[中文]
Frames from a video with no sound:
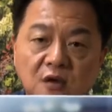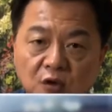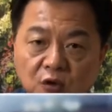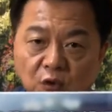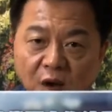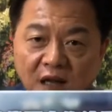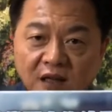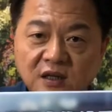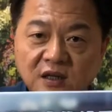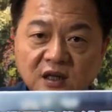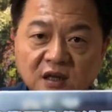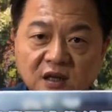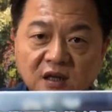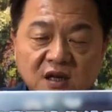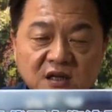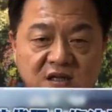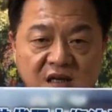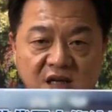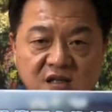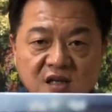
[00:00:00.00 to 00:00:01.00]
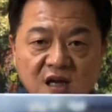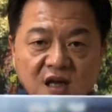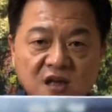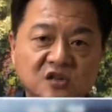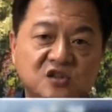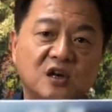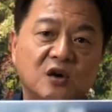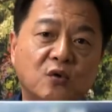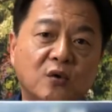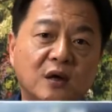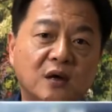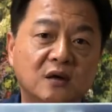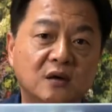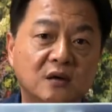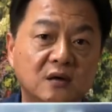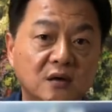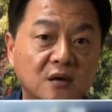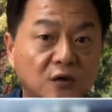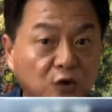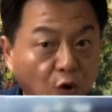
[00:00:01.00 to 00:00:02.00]
团体，你参加了协会
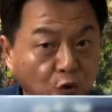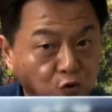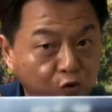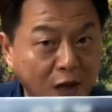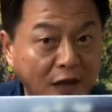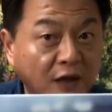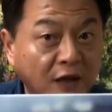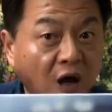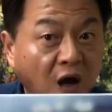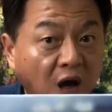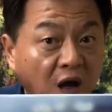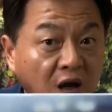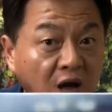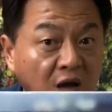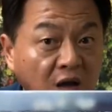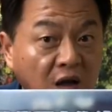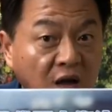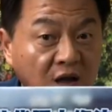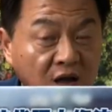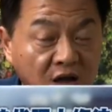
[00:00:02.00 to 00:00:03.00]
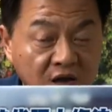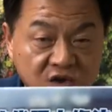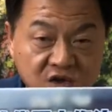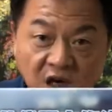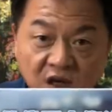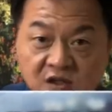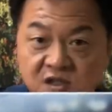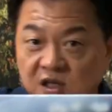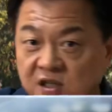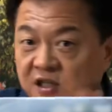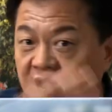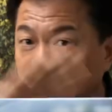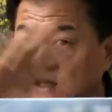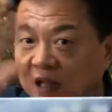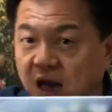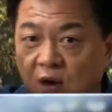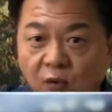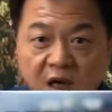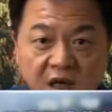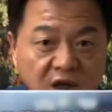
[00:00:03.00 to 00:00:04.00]
都算哦，只要这些
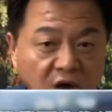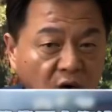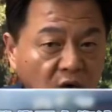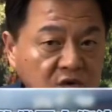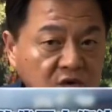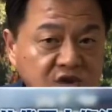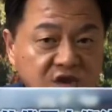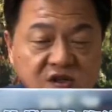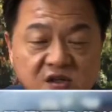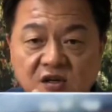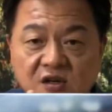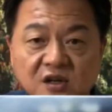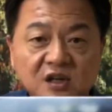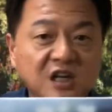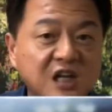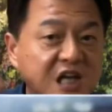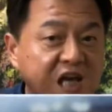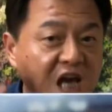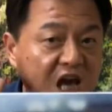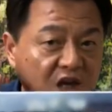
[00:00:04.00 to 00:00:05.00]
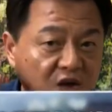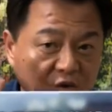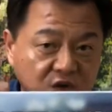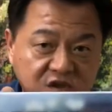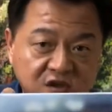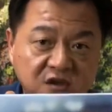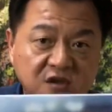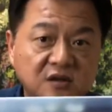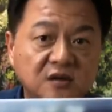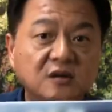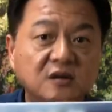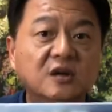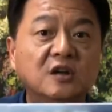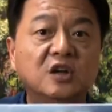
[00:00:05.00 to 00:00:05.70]
单位有事，你也有事。